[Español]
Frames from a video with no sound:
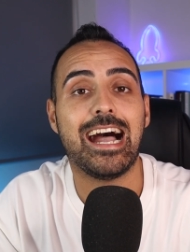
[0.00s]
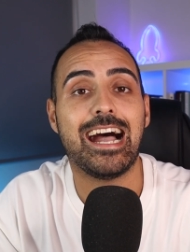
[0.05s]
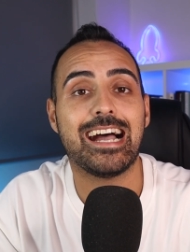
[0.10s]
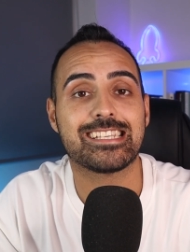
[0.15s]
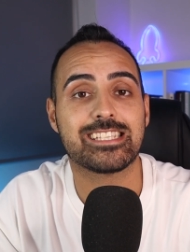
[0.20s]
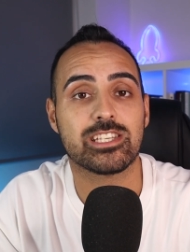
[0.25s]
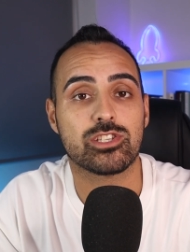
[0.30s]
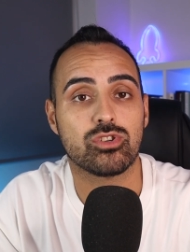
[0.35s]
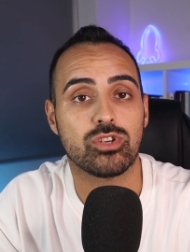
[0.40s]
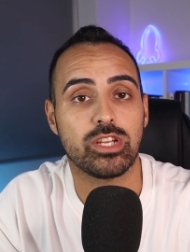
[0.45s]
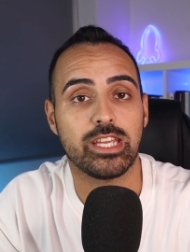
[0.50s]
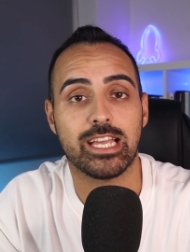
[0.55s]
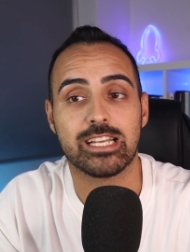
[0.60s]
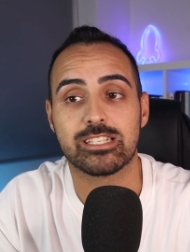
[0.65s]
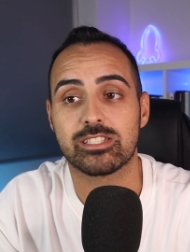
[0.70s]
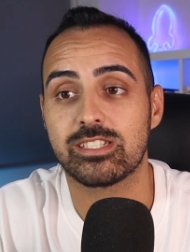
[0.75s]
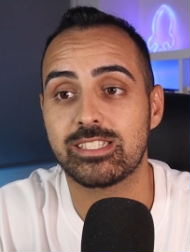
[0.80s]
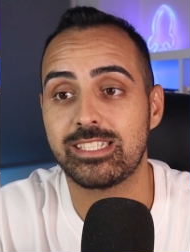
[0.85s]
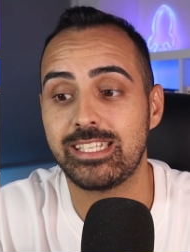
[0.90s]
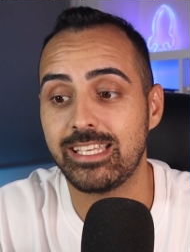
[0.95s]

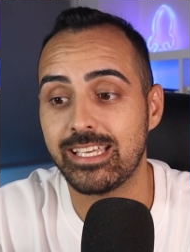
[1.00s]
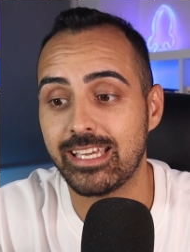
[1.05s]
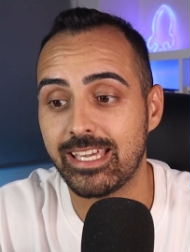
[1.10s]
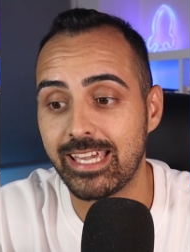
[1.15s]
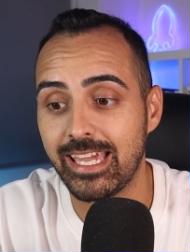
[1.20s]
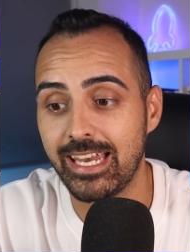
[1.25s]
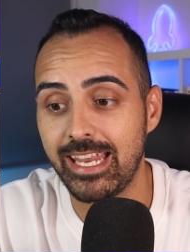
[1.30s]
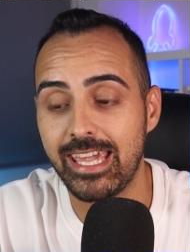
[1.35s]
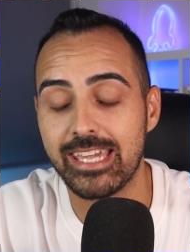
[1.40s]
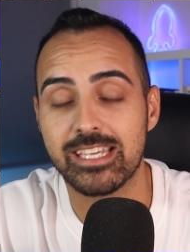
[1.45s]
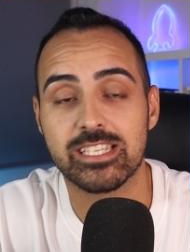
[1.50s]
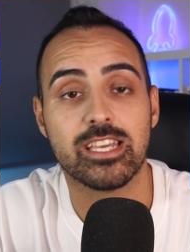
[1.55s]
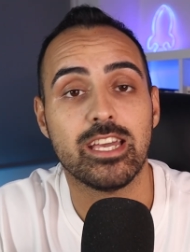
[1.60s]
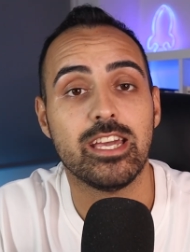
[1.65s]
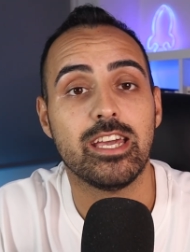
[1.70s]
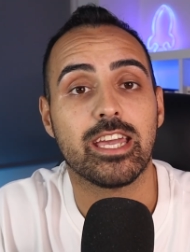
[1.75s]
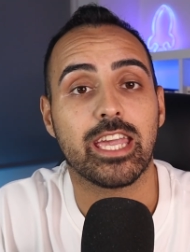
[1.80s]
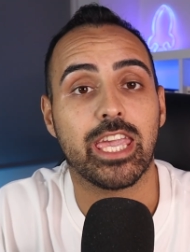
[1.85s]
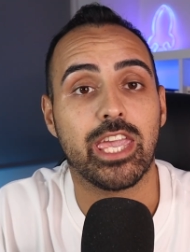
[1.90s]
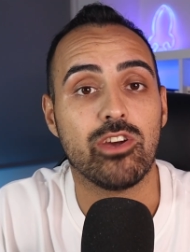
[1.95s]
asesorías. Si queréis
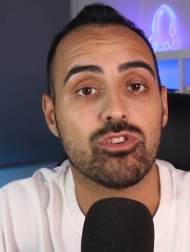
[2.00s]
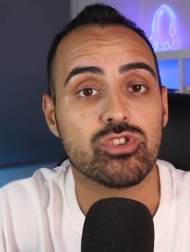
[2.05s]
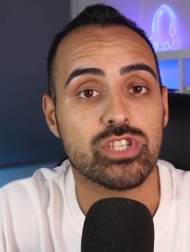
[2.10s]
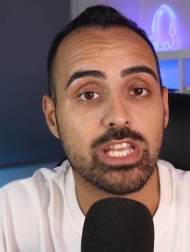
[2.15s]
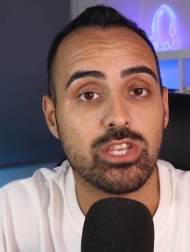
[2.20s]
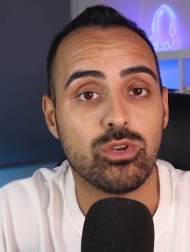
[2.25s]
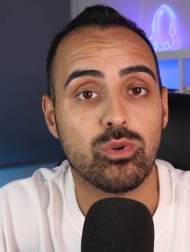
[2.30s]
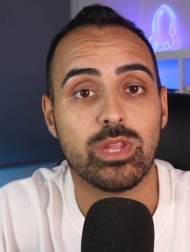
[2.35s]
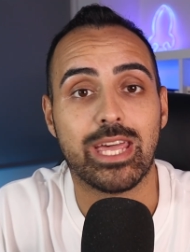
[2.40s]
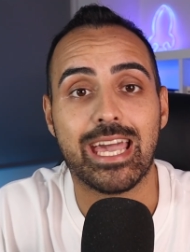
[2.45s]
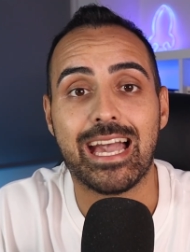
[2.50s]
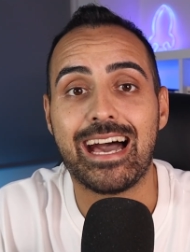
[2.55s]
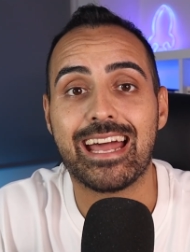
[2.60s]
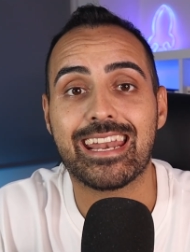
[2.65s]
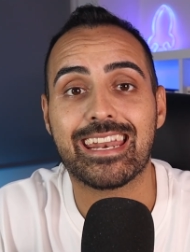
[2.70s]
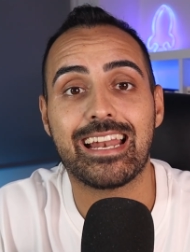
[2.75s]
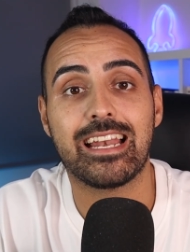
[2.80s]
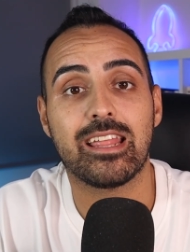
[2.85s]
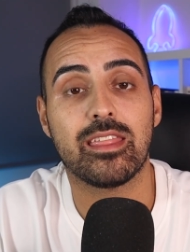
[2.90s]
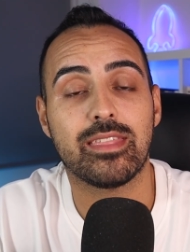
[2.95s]
que os ayude a
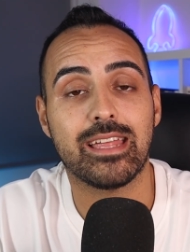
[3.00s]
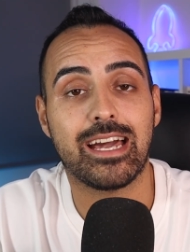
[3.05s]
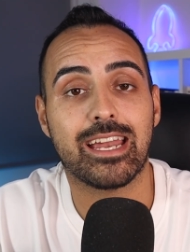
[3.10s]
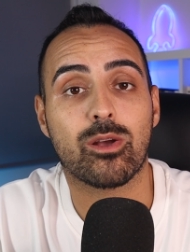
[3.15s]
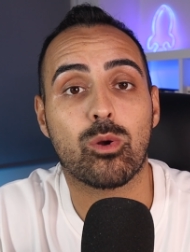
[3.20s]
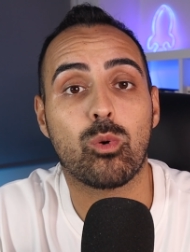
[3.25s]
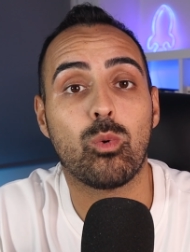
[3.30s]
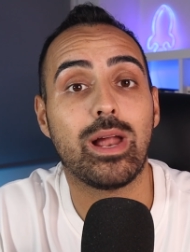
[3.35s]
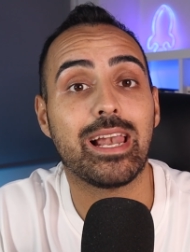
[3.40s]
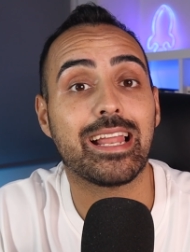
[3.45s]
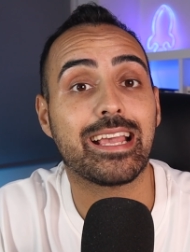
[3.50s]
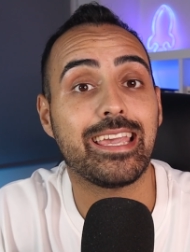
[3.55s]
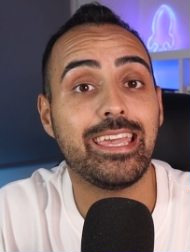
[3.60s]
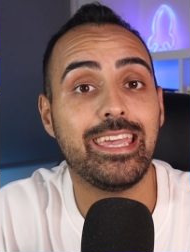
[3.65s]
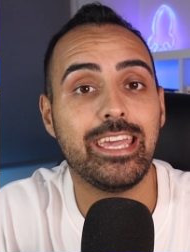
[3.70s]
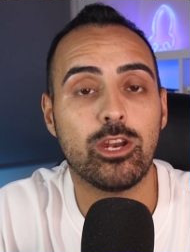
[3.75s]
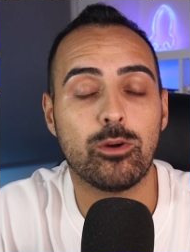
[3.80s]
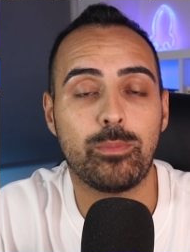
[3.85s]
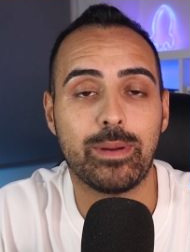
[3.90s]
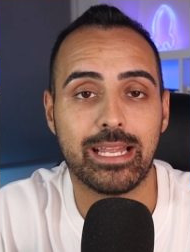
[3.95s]
realizar
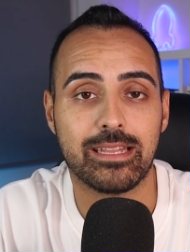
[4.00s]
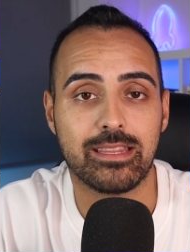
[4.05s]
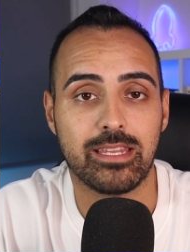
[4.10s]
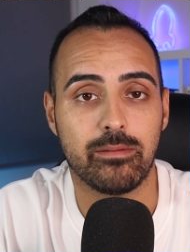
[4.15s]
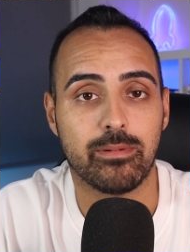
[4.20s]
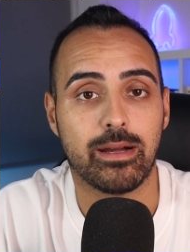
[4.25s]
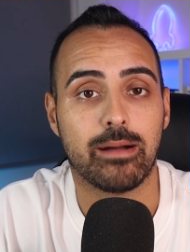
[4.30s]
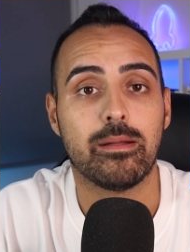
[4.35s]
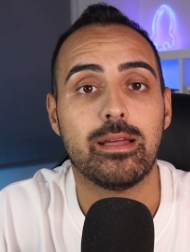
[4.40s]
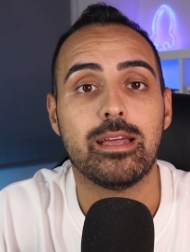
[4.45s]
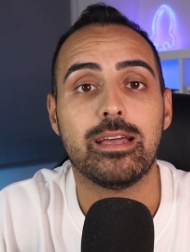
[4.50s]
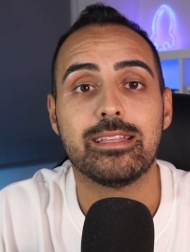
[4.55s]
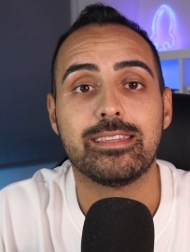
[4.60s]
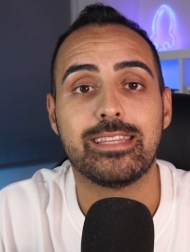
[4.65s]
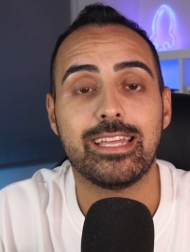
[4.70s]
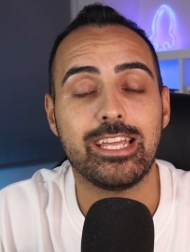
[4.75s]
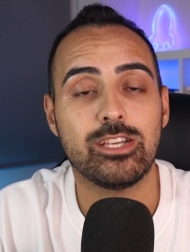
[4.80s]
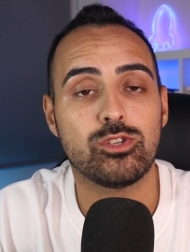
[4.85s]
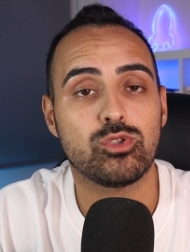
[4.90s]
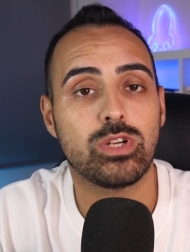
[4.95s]
cualquier operativa
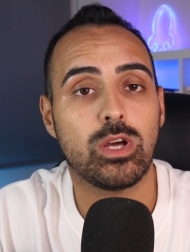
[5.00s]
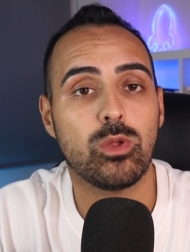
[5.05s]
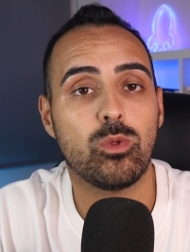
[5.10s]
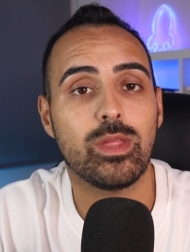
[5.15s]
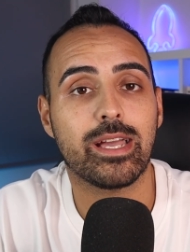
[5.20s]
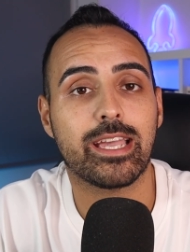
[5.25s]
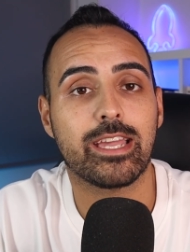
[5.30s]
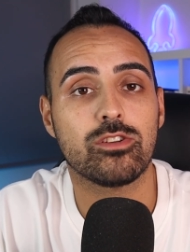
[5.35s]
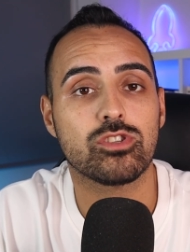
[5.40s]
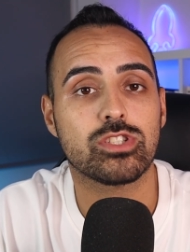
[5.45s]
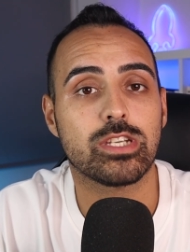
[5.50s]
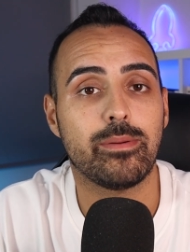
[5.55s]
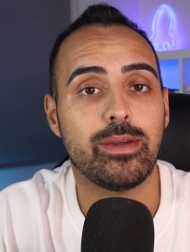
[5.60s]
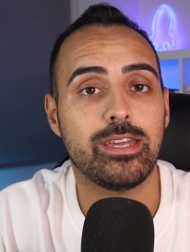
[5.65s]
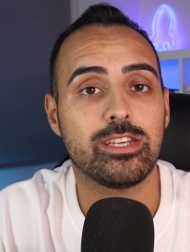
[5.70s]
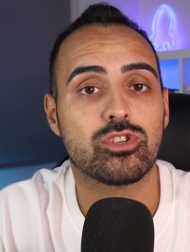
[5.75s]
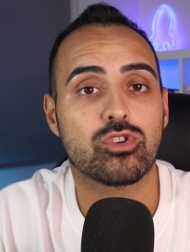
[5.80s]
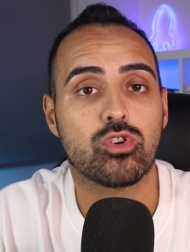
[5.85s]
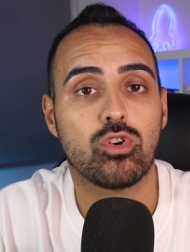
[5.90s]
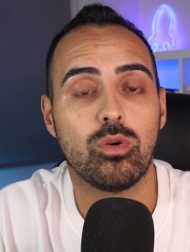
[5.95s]
tenéis una duda que no
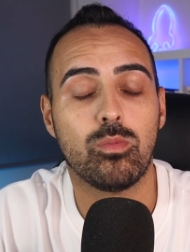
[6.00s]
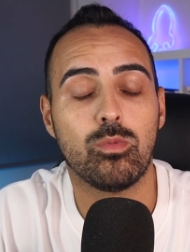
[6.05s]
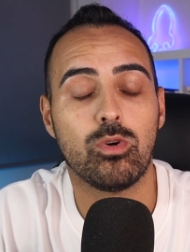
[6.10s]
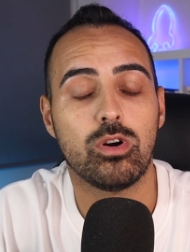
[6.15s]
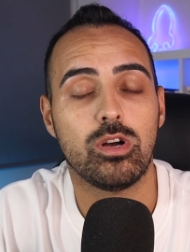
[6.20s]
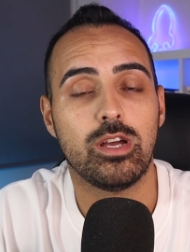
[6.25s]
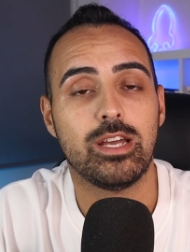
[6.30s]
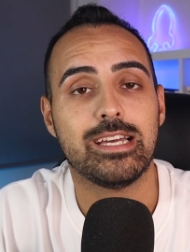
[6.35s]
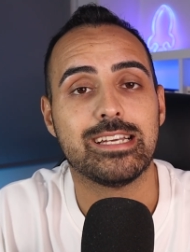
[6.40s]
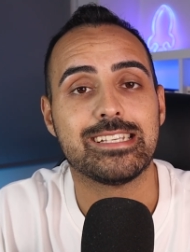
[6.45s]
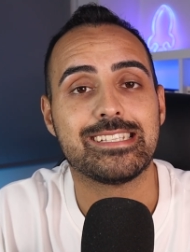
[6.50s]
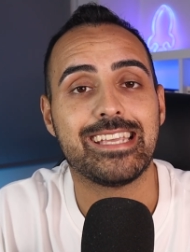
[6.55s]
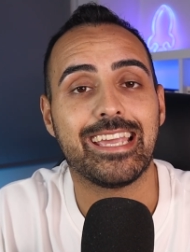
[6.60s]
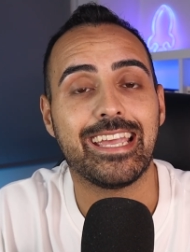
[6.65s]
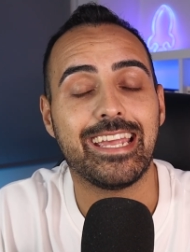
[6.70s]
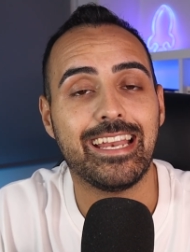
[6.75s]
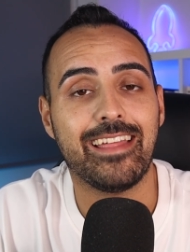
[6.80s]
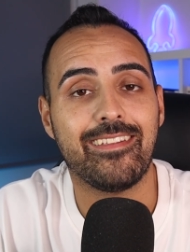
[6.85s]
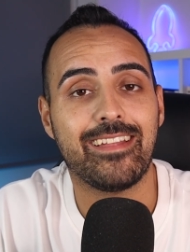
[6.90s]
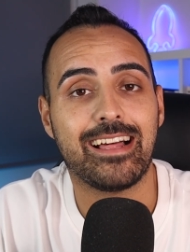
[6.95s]
sabéis cómo
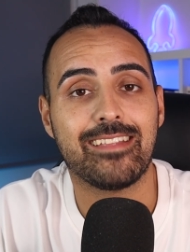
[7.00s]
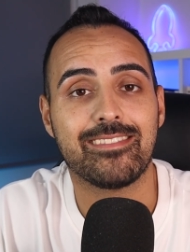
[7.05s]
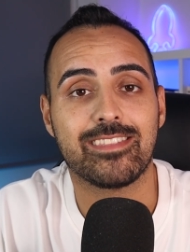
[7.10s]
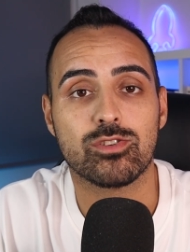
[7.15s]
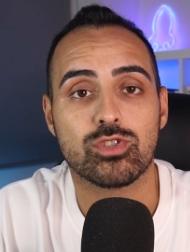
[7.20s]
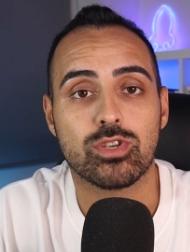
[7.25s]
seguir adelante,